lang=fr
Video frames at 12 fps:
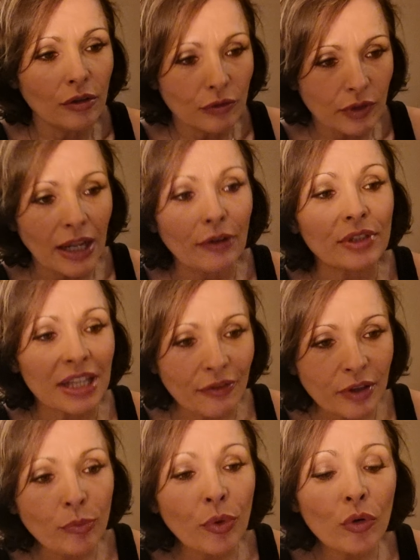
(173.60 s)
Voilà, vous
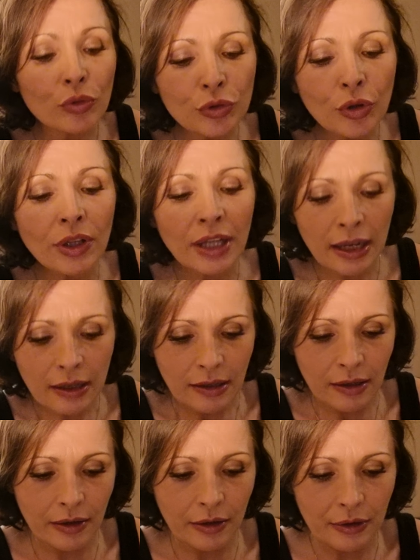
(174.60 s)
avez beaucoup donné.
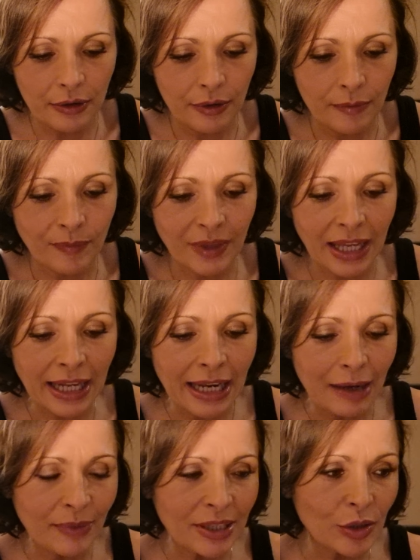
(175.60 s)
et
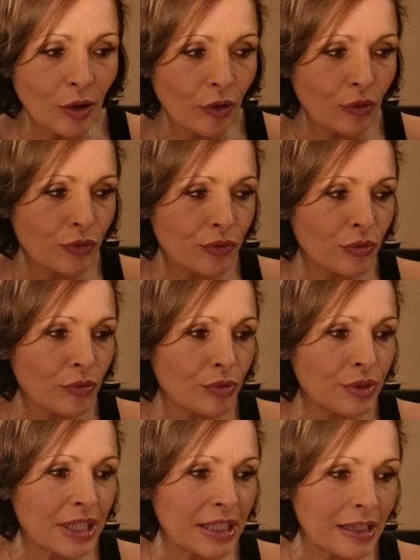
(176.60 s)
là, maintenant,
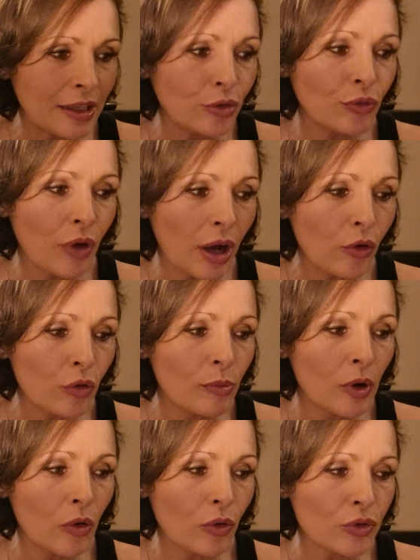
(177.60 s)
vous essayez de voir
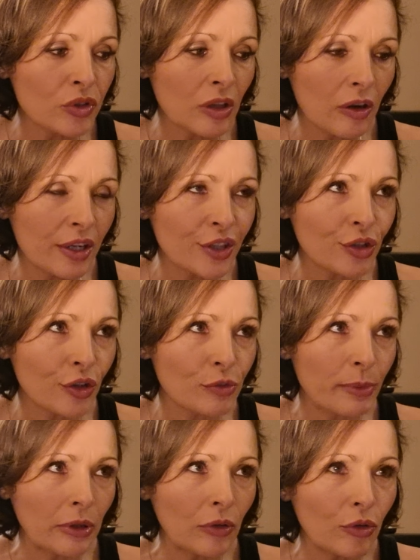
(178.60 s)
comment on sent les choses.
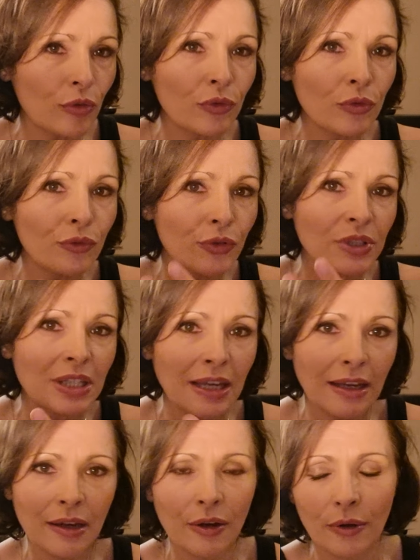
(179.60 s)
Pendant que vous
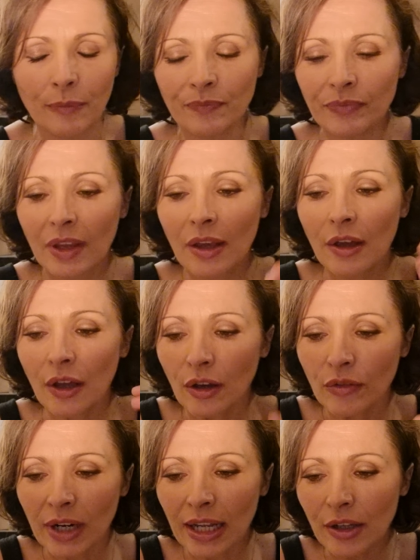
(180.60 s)
faisiez
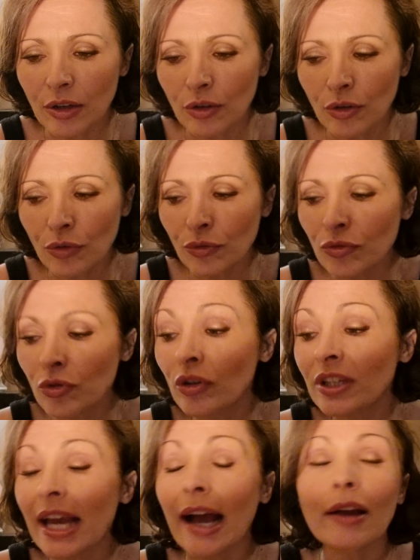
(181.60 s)
voilà, euh, que vous
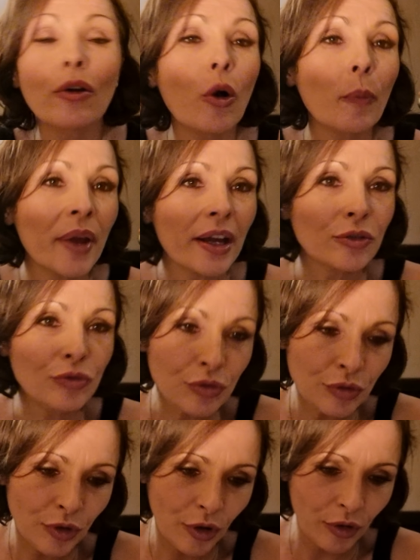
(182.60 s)
donniez à corps
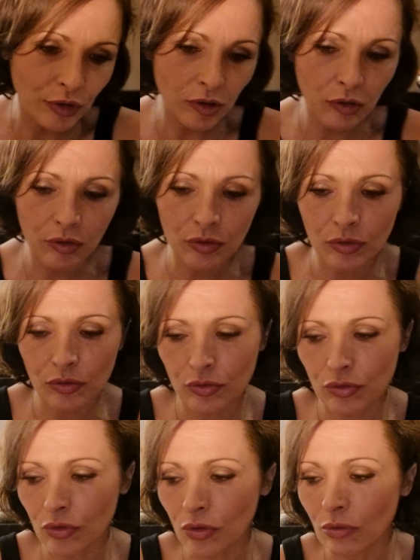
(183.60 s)
perdu euh, dans
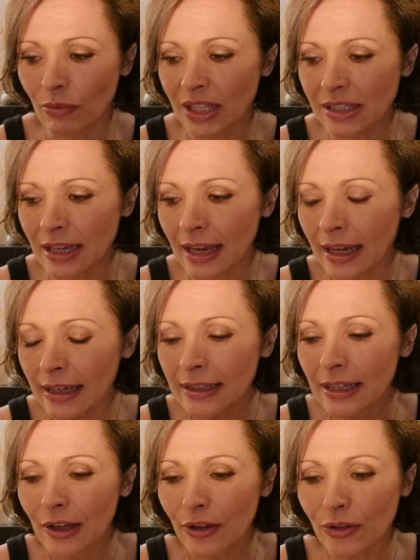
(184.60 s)
ce métier,
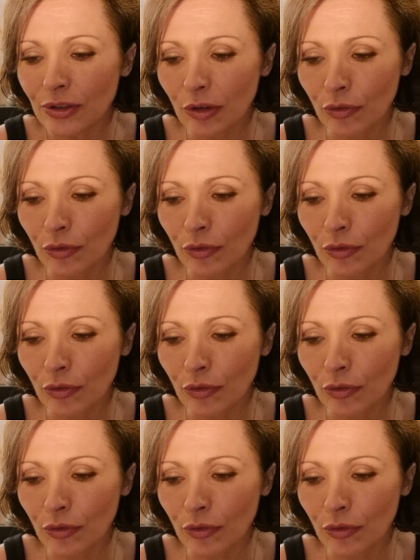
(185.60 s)
euh, dans